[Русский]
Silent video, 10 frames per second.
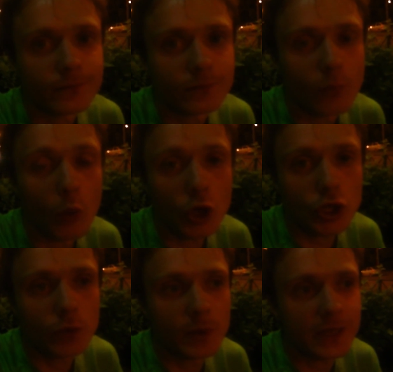Может
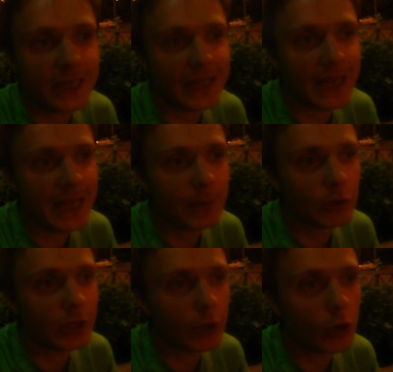быть, когда-нибудь
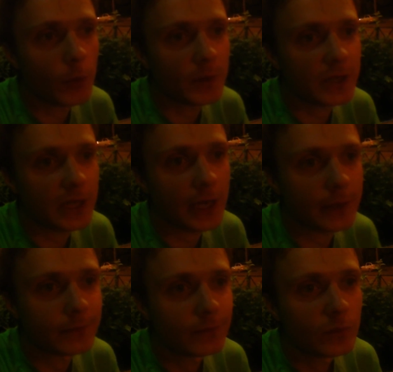накопится.
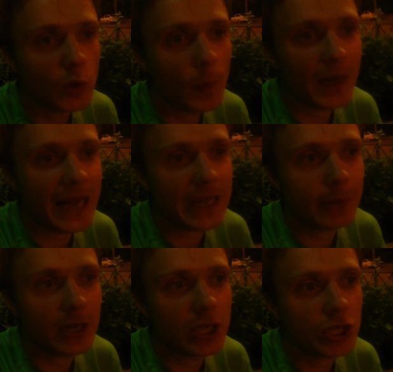Ну, пока там,
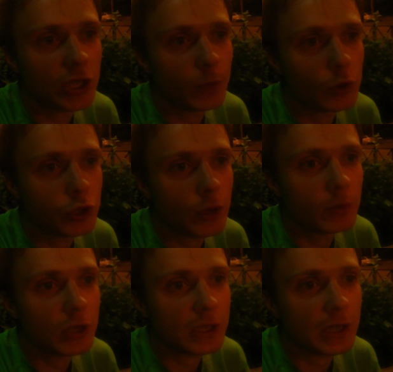конечно, на
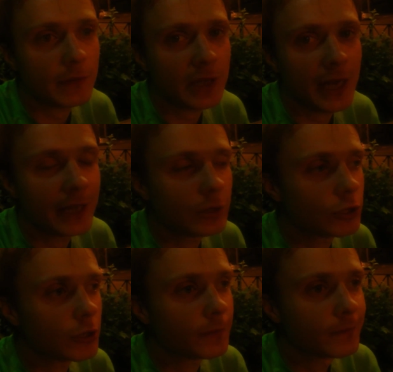пульсометр не хватает
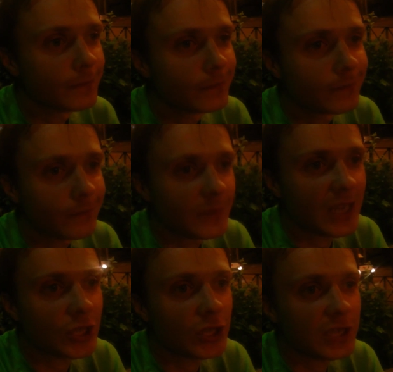еще.
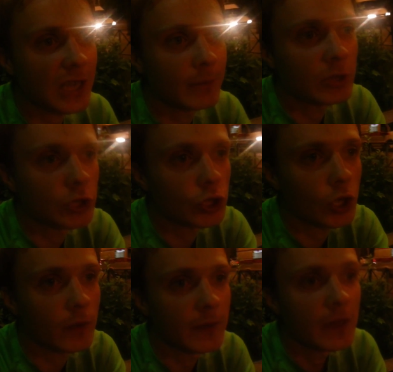Даже на самый
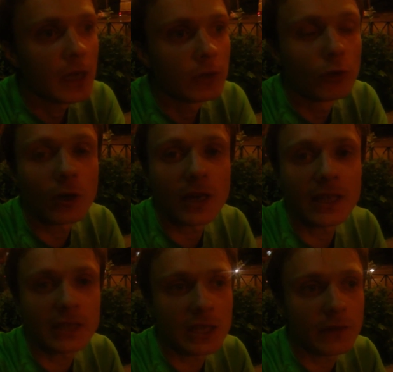дешевый. Но
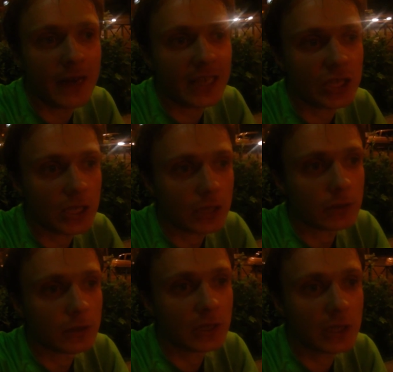это не важно.
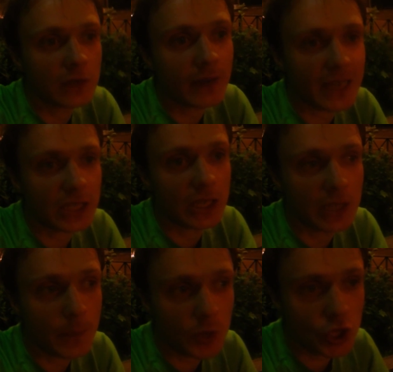Это не важно.
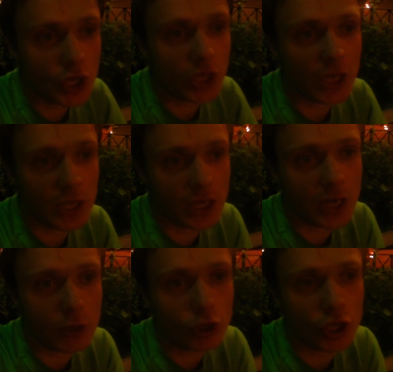Напишите, какие
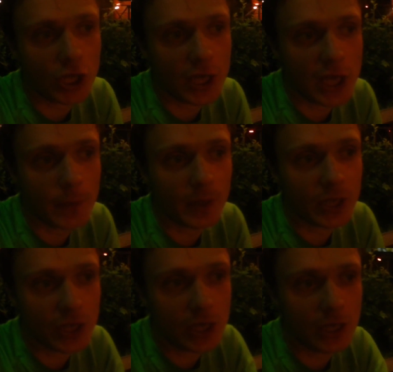хорошие, какие
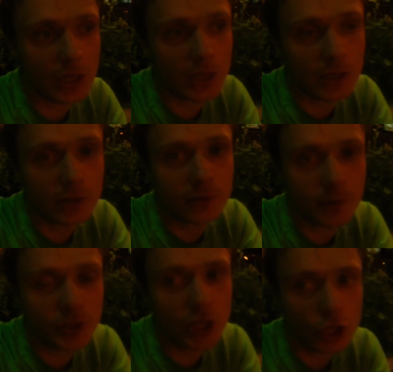плохие.
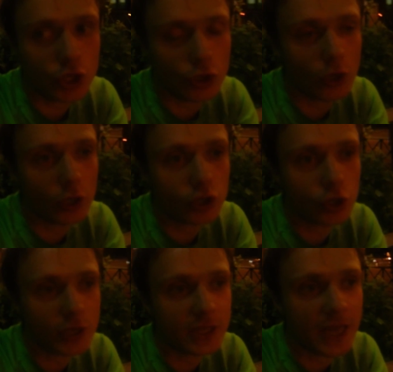Вообще, что,
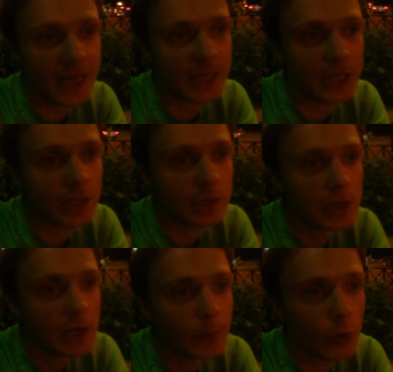что знаете
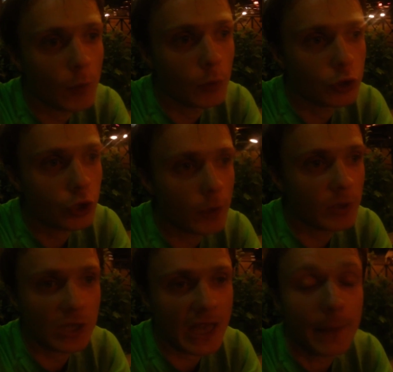про
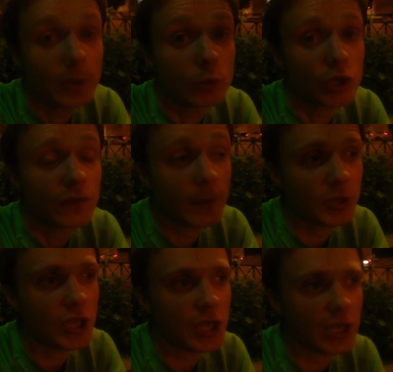пульсометр. Я потому что
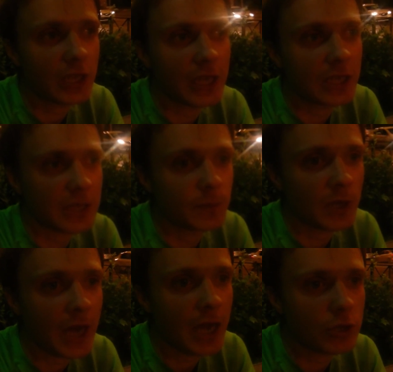вообще ни хрена не
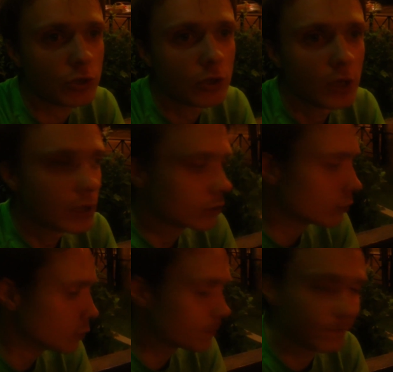разбираюсь. Ну,
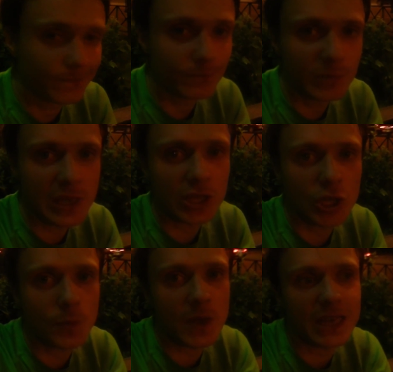блин,
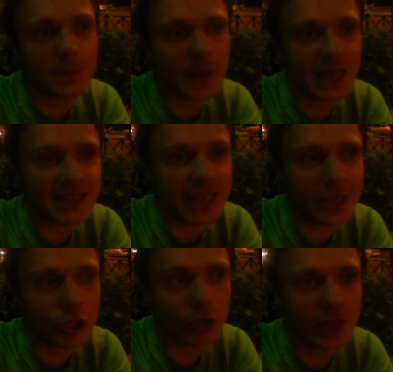GPS показал,
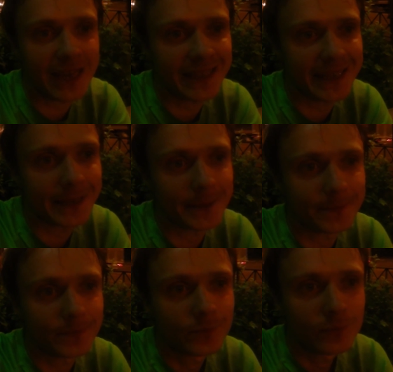что надо
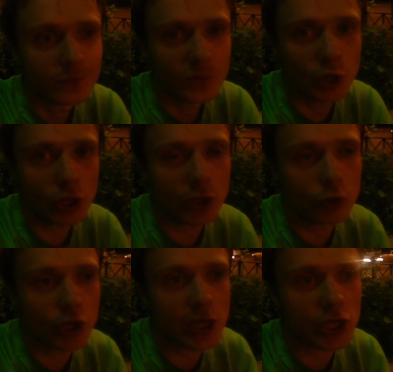что-то
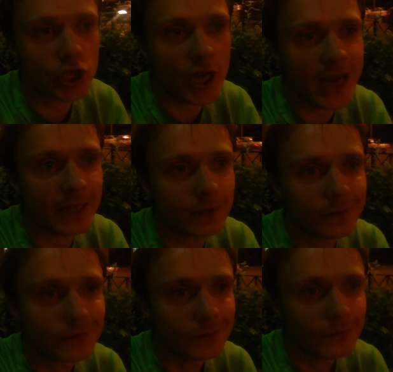уже решать.
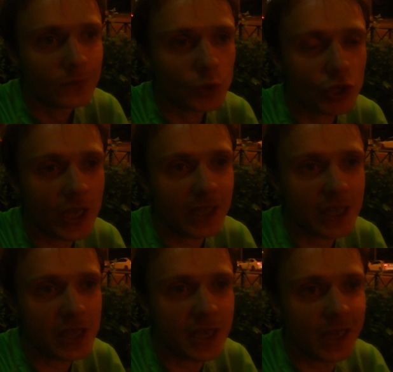Потому что это не
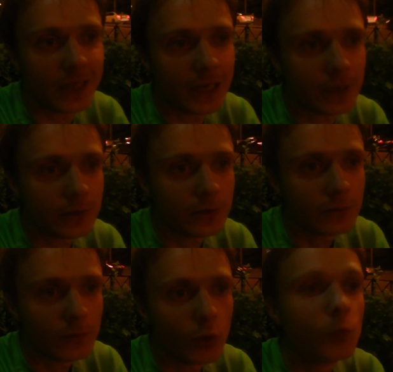дело.
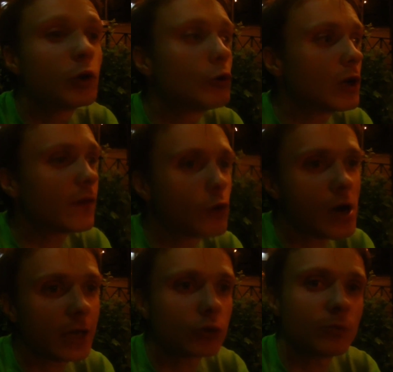Убегу я в
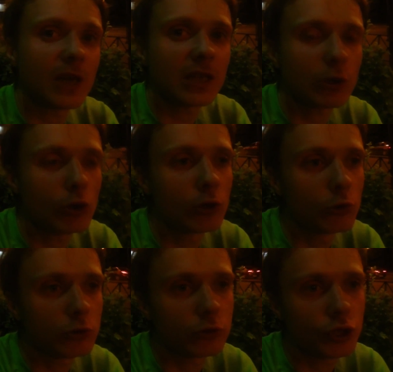город, у меня такой глюк
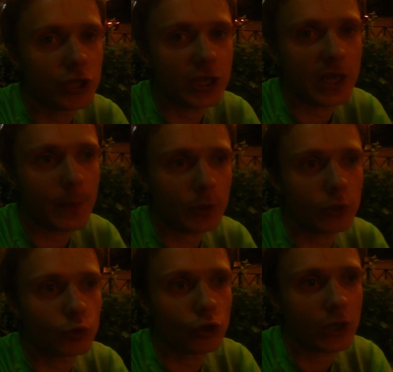случится, я потом
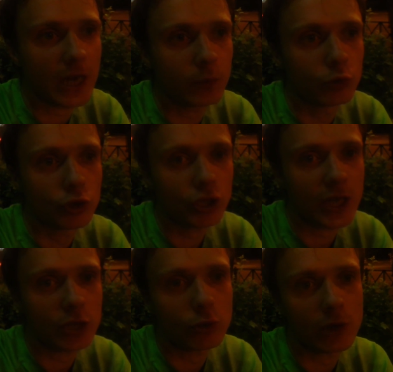что, как буду
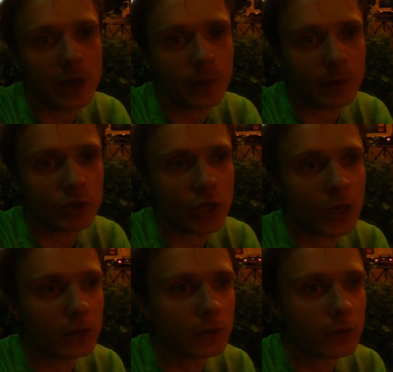считать, сколько я пробежал.